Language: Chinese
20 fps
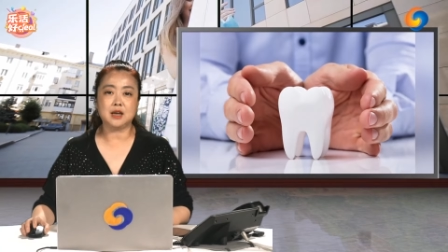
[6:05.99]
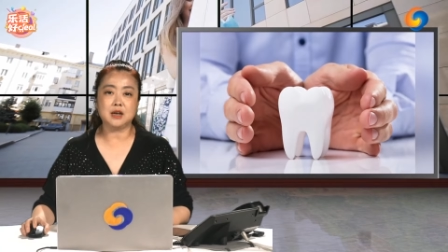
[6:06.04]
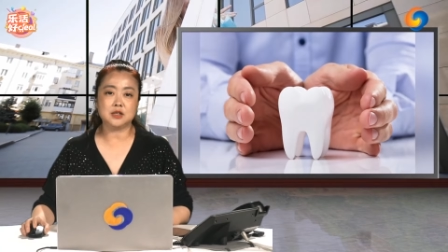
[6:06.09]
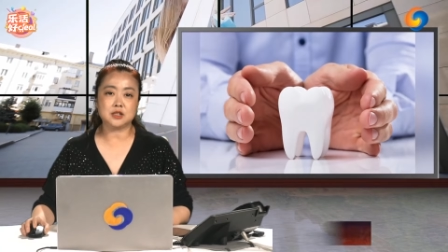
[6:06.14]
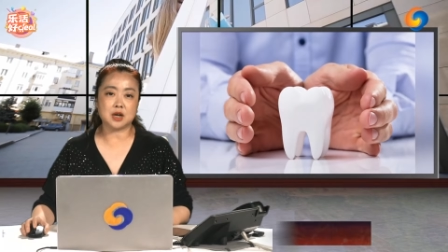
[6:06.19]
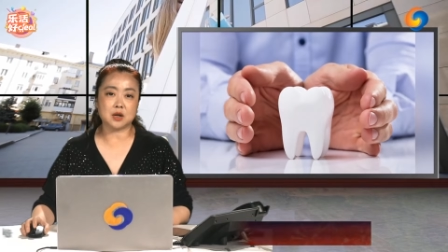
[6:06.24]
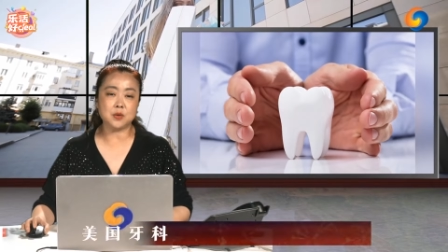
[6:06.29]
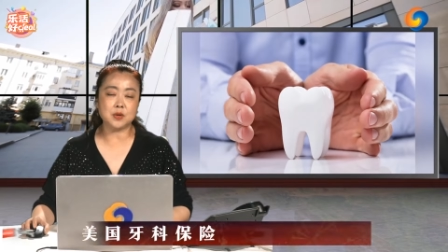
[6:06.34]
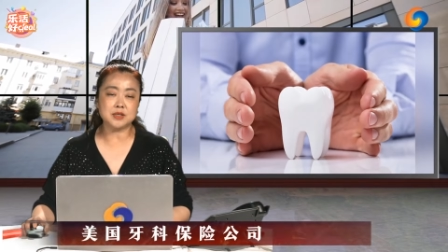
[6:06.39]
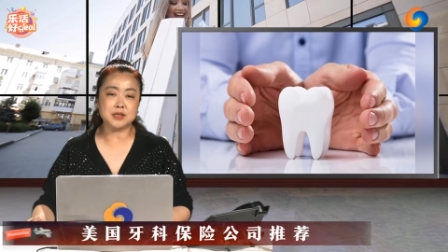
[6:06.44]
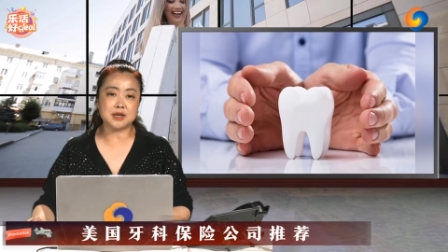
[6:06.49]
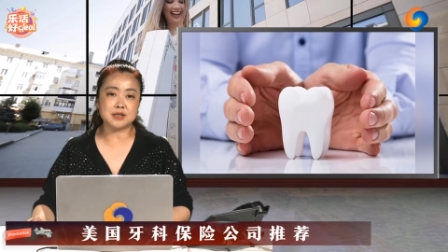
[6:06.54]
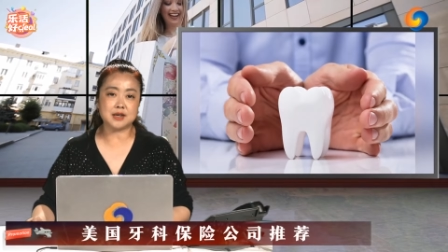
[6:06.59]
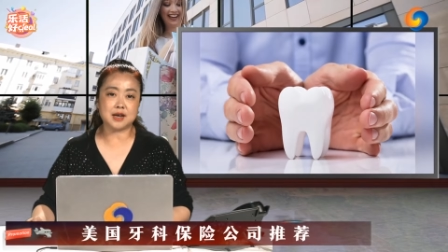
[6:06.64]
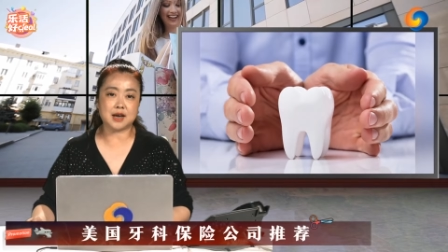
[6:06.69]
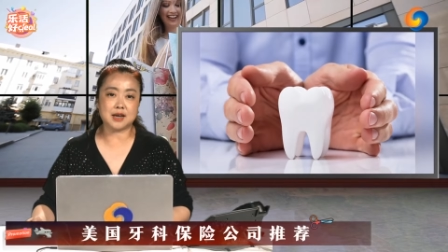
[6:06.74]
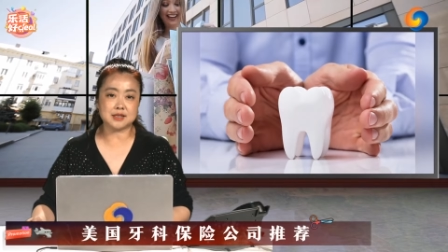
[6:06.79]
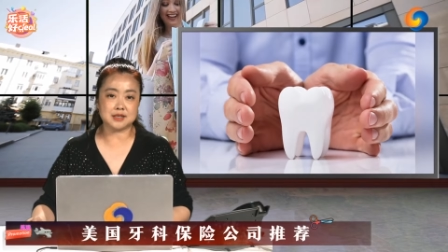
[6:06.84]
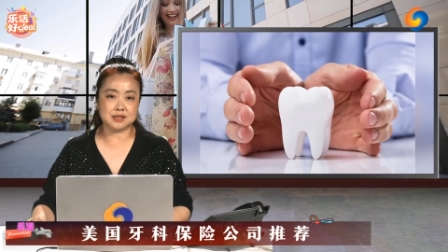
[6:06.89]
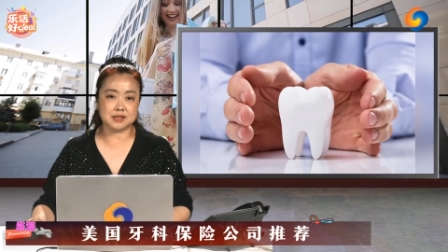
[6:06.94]
常规检
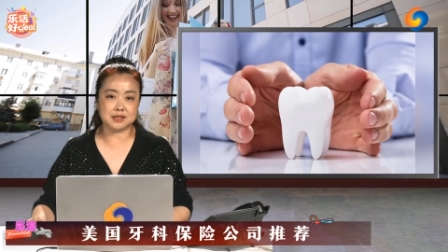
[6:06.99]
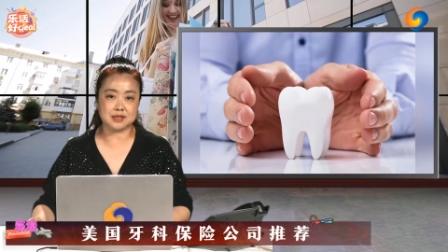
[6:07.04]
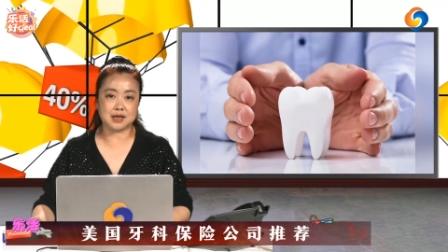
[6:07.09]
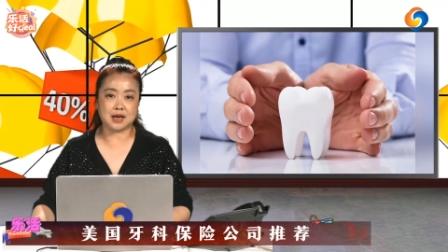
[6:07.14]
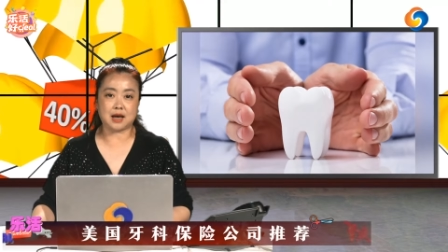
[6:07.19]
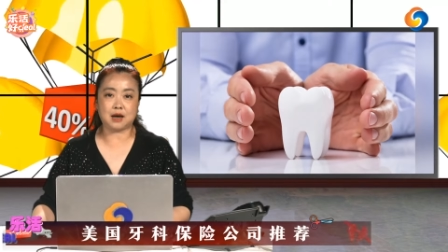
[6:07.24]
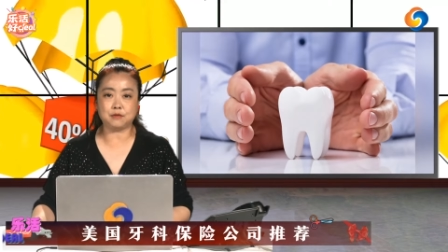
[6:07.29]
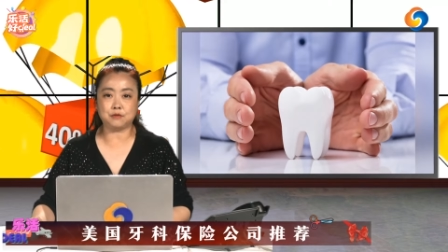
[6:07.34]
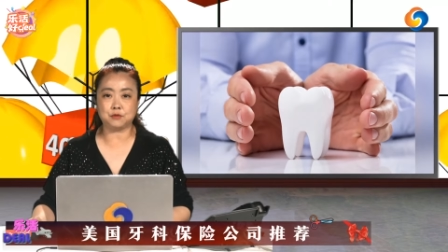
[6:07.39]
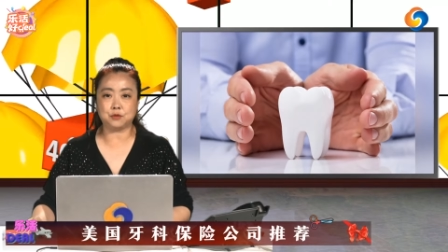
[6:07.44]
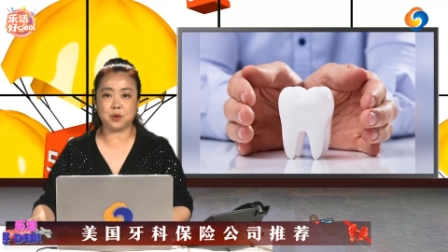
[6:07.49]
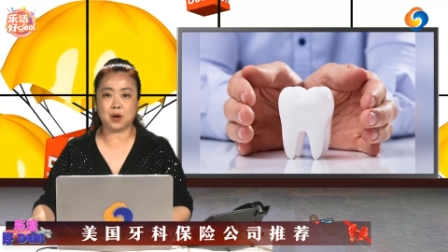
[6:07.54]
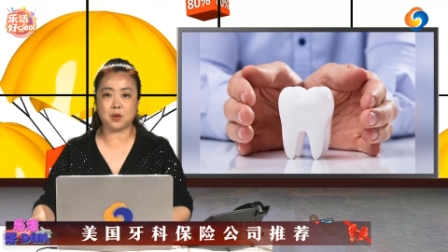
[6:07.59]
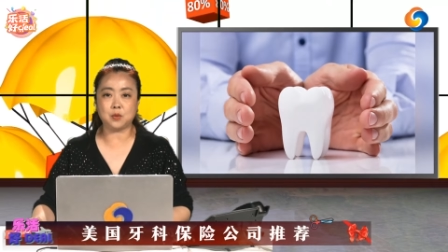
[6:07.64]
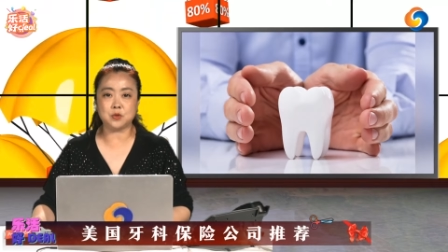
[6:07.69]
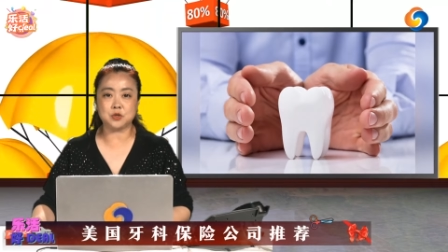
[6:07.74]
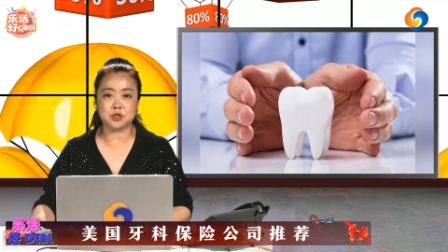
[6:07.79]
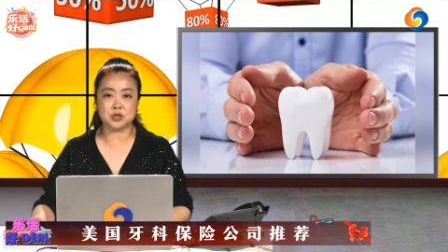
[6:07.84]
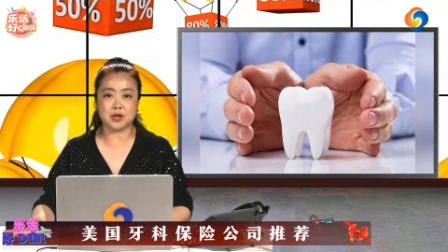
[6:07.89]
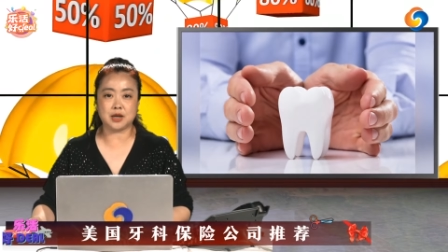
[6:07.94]
查、洗牙、氟化
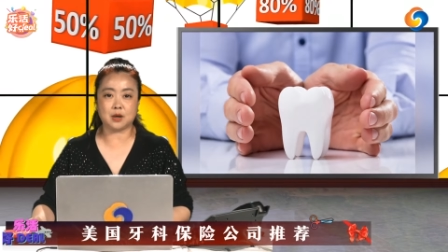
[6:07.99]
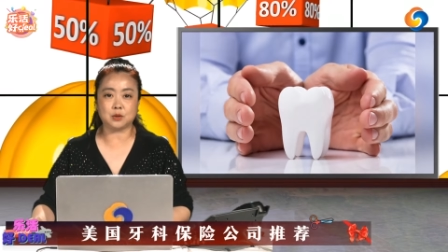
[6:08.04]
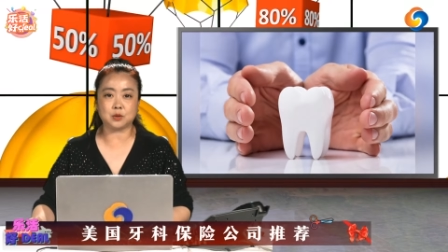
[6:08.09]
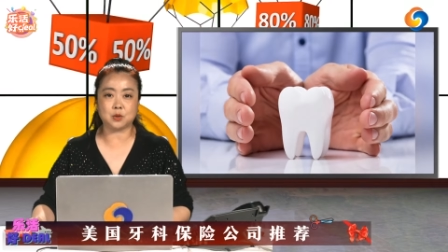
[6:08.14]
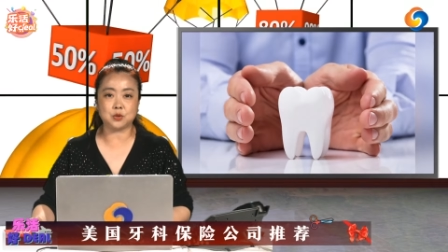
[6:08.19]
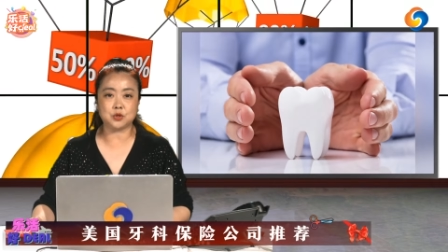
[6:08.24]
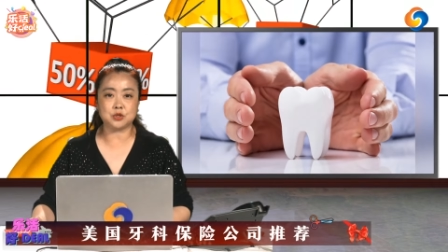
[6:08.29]
物治疗都